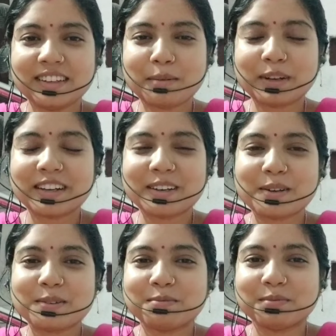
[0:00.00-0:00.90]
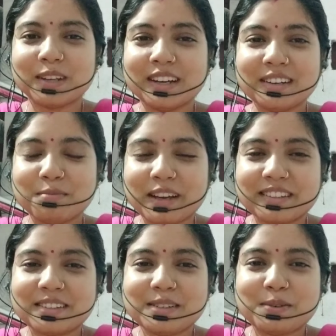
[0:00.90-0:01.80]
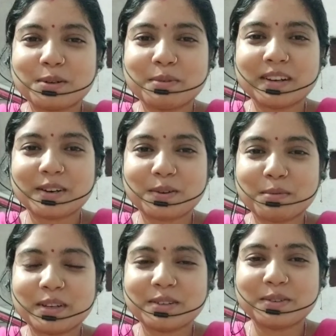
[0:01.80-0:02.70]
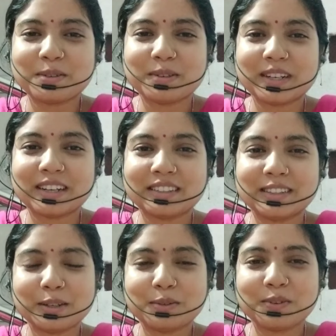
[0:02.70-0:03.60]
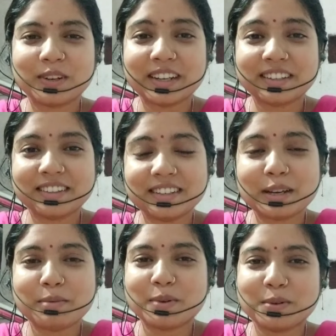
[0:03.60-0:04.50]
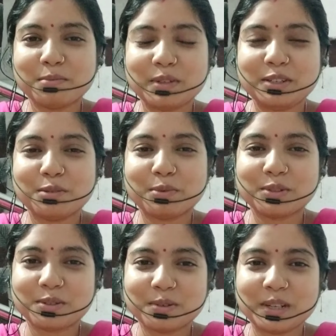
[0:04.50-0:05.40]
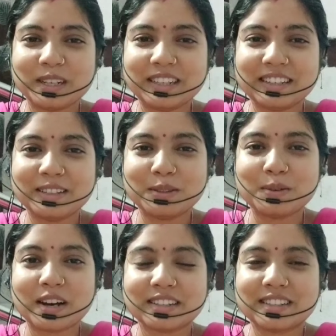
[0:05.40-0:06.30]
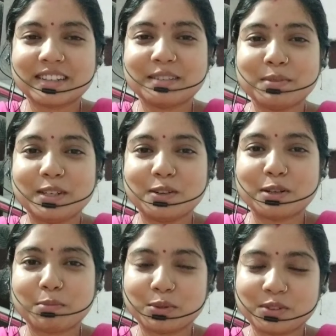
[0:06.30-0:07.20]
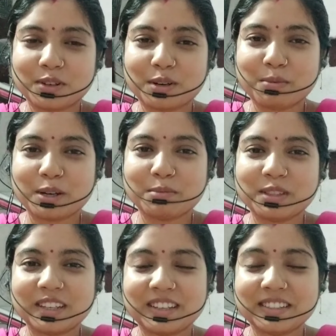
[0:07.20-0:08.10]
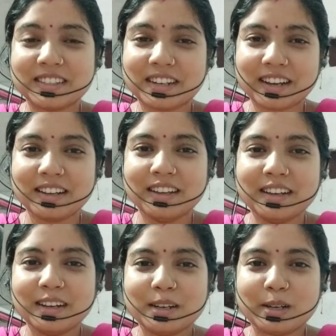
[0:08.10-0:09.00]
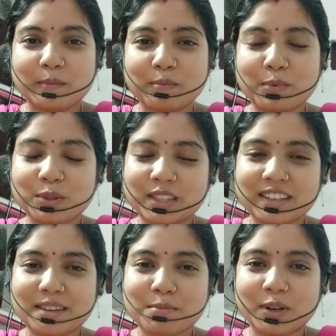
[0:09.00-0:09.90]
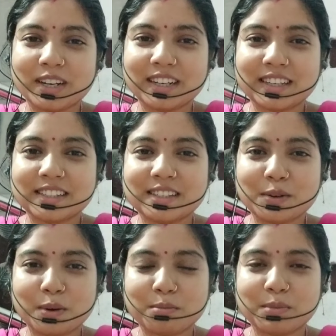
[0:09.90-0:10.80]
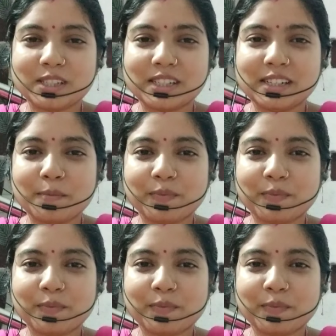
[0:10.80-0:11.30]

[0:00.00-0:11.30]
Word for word: আমাকে কেউ মেসেজই করবে না কমেন্ট করবে না যেহেতু অনেক দিন আমি কোনো ভিডিও পোস্ট করিনি কিন্তু আজকের ভিডিওটা পোস্ট করার পর আমি দেখি যে না প্রত্যেকেই মনে রেখেছে কম বেশি